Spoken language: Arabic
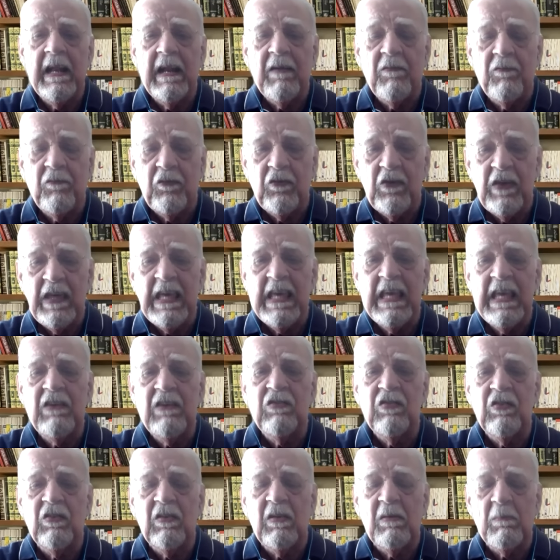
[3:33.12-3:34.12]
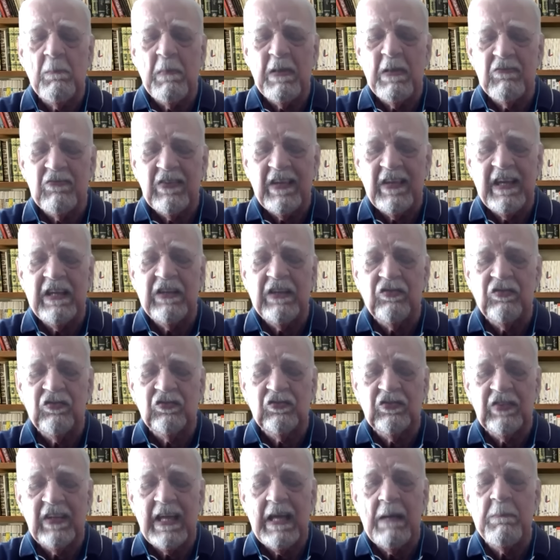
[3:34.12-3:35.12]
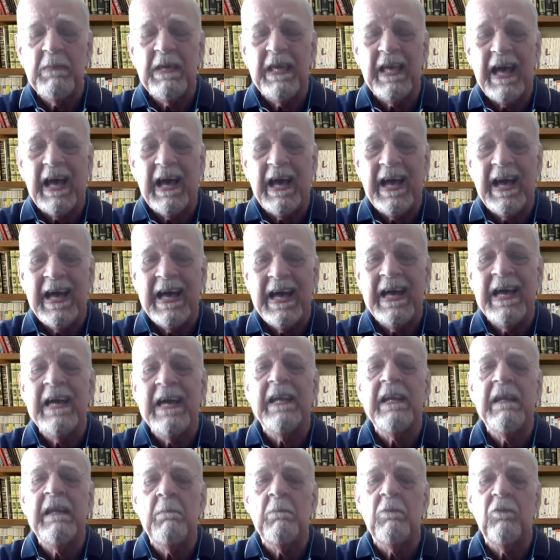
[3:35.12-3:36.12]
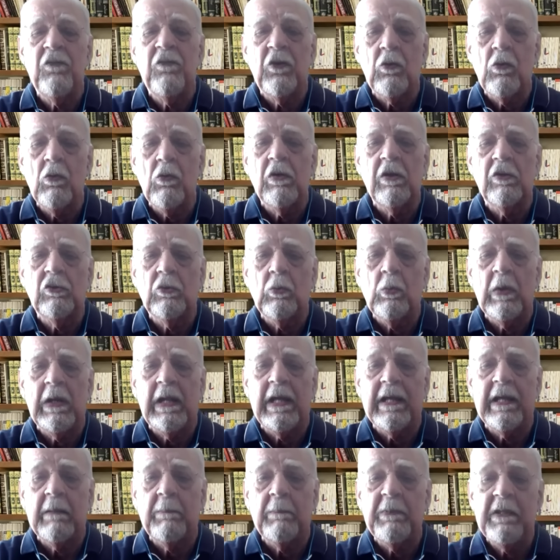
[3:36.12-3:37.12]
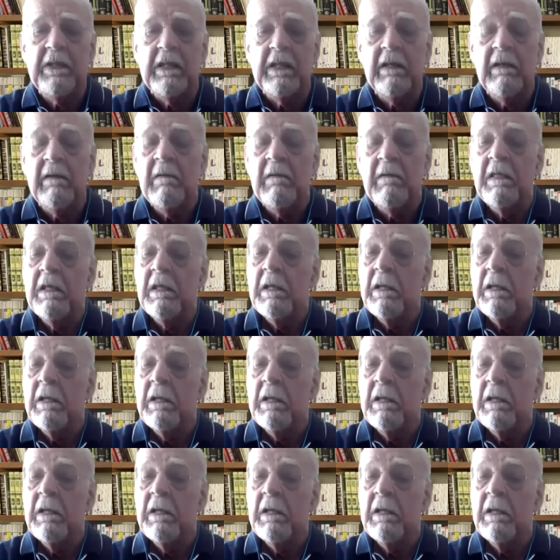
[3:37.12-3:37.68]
في مزاج شعبي عارم في كل الدول العربيه